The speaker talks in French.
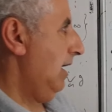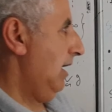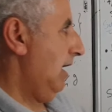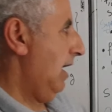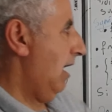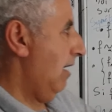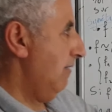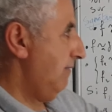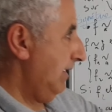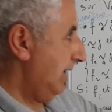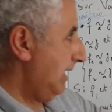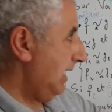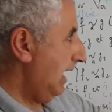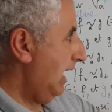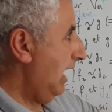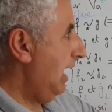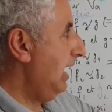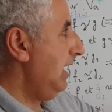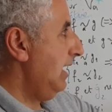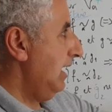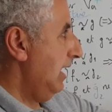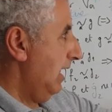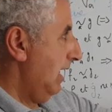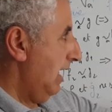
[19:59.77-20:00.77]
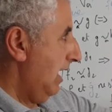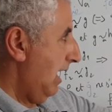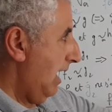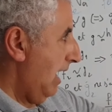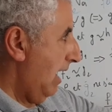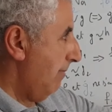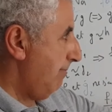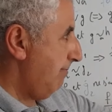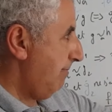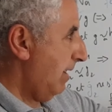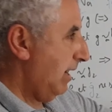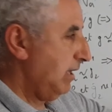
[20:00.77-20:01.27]
avec L
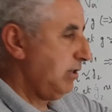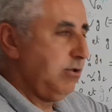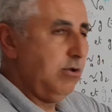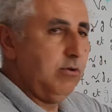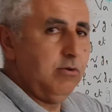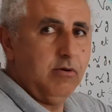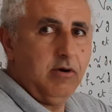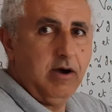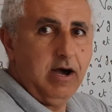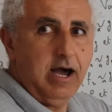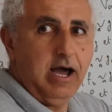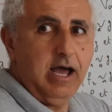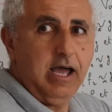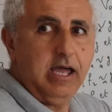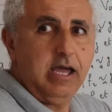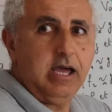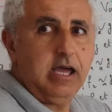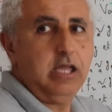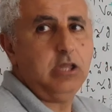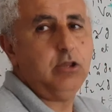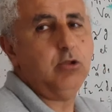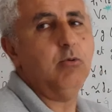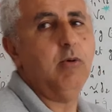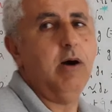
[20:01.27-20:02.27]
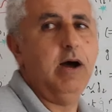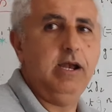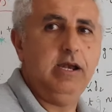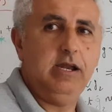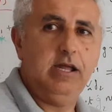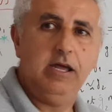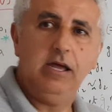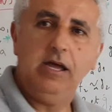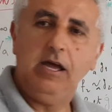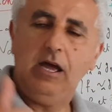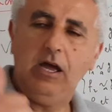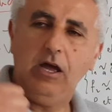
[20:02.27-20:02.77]
appartenant à R étoile,
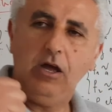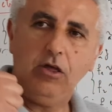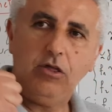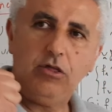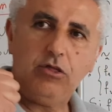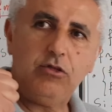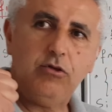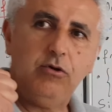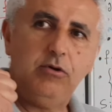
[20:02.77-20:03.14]
ce